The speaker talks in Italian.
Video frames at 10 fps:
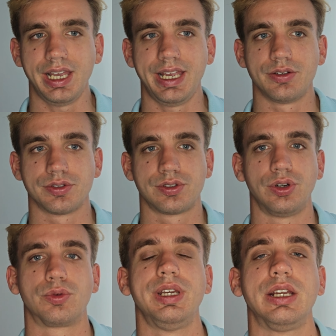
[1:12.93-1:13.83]
e non
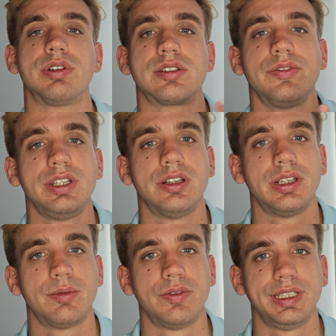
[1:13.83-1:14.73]
solo. Quindi in questo video
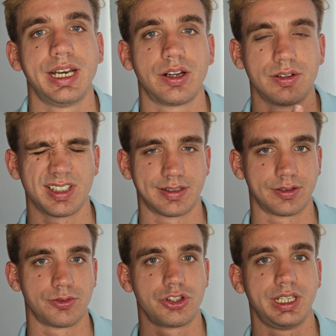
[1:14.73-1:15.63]
andremo a vedere cosa
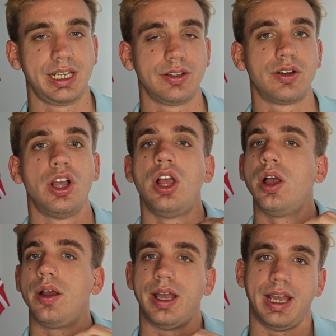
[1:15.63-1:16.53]
sta succedendo,
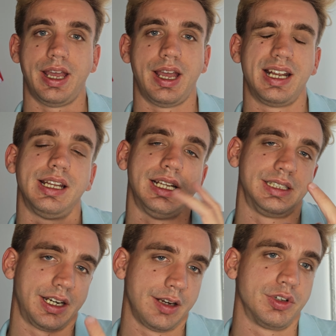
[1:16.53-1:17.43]
eh,
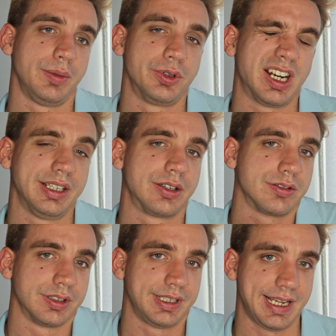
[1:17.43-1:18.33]
entreremo nel più grande
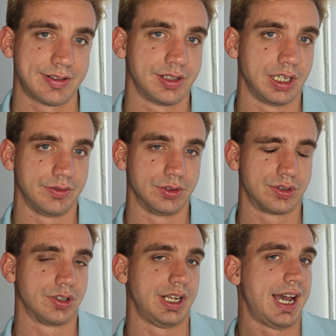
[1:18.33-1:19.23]
contesto
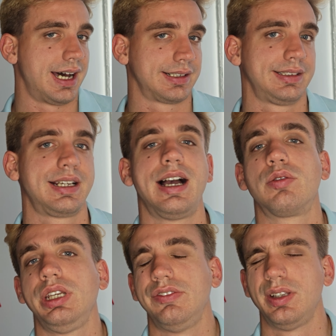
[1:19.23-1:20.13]
dell'evoluzione
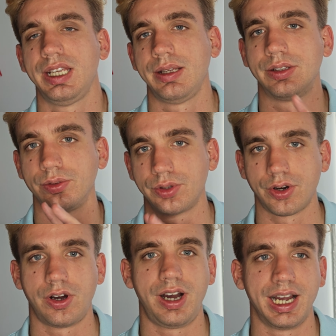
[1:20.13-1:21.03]
artica, quindi vi
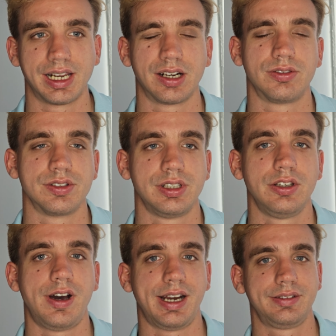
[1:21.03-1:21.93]
introdurrò anche al
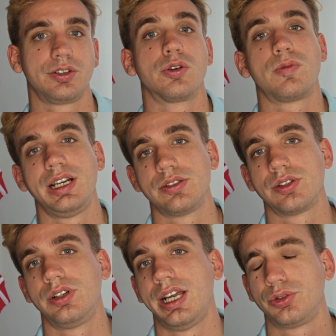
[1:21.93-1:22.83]
Consiglio Artico, quali
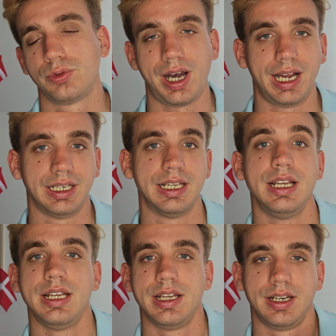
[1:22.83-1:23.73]
sono le attuali
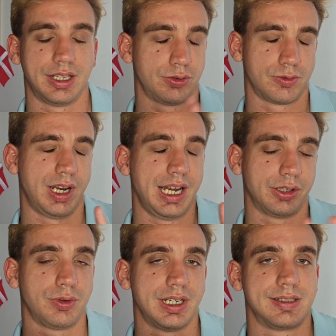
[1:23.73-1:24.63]
la, qual è
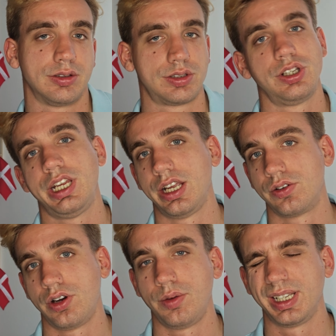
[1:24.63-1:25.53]
l'attuale situazione
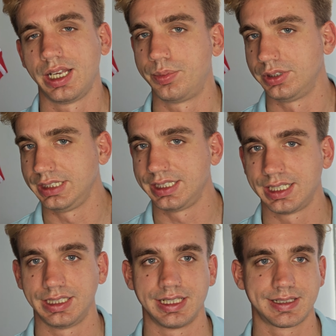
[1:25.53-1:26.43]
economica e
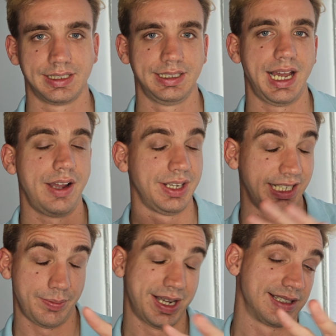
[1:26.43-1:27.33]
politica della Scandinavia e
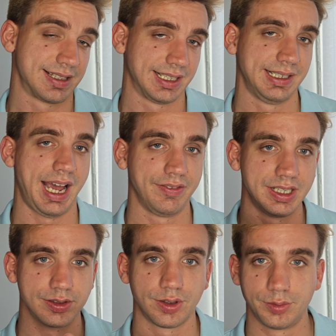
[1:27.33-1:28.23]
dei paesi
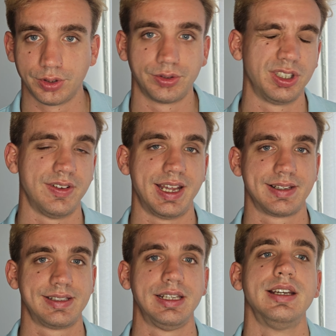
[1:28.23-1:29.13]
scandinavi, che sono molto
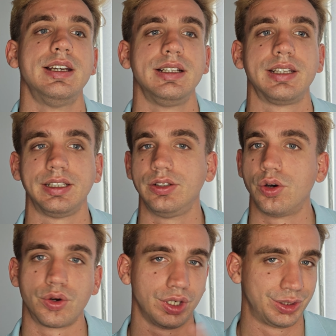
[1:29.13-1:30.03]
diversi tra di
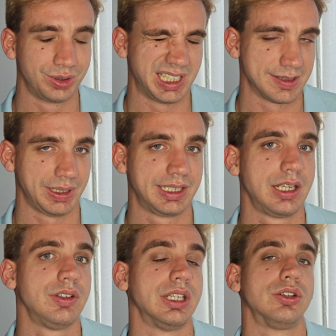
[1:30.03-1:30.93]
loro in tutti gli aspetti
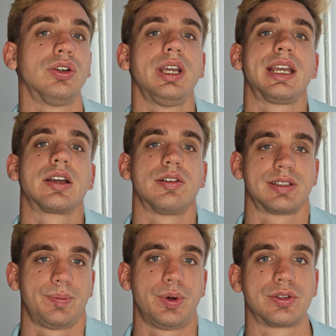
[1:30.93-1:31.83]
che vi ho detto, e che
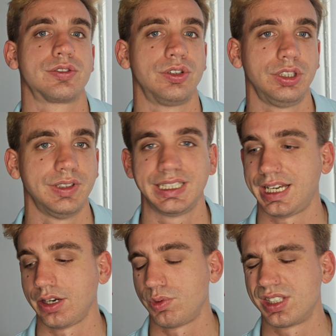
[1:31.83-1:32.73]
cosa possono
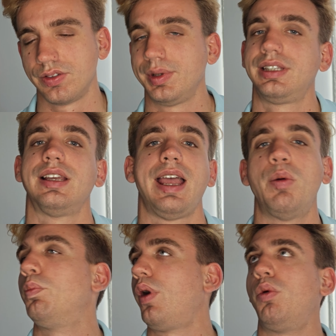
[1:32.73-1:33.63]
diventare. Questo ovviamente è
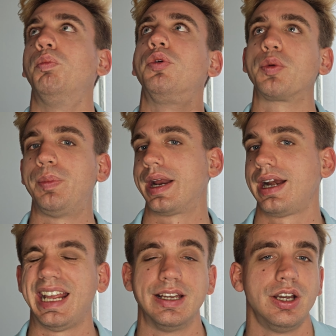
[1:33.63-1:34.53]
un po' un pur
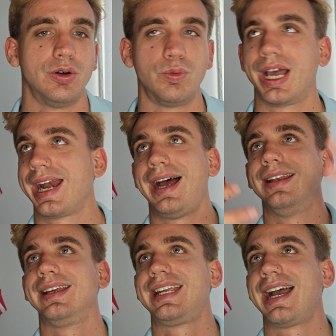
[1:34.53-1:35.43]
parler, una
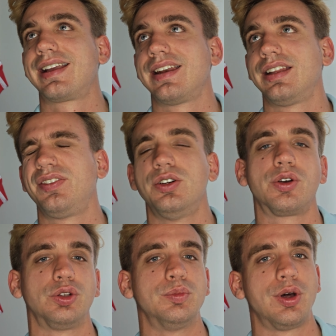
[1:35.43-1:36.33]
grande chiacchiera da
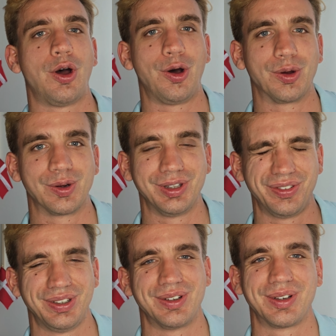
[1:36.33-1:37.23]
Fiordo, un monologo da
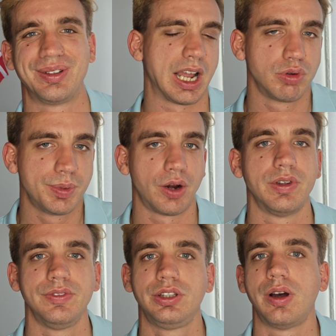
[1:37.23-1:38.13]
Fiordo, a cui però
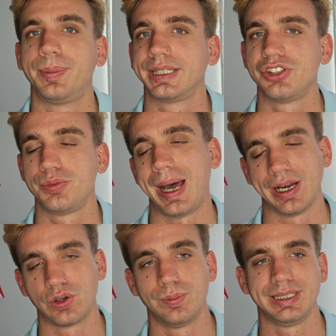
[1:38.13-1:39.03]
vi invito a
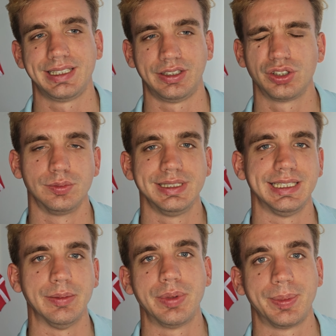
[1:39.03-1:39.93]
partecipare commentando come
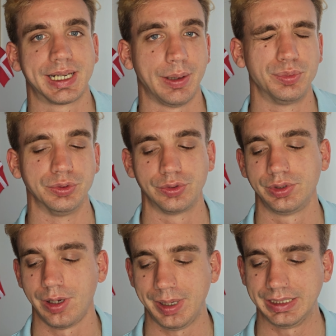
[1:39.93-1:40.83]
sempre, perché appunto
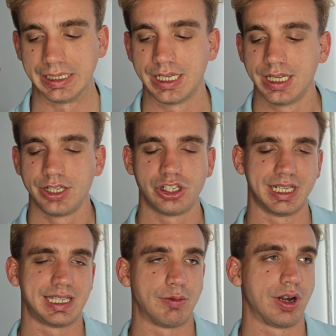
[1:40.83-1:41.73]
ultimamente ce
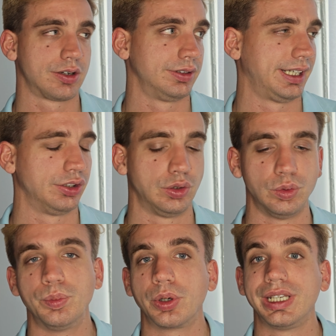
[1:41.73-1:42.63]
le stiamo raccontando
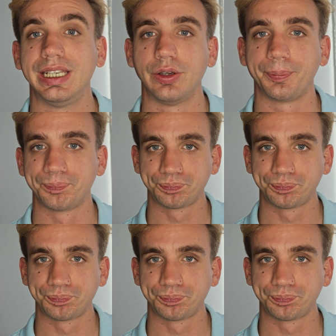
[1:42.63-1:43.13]
un pochino.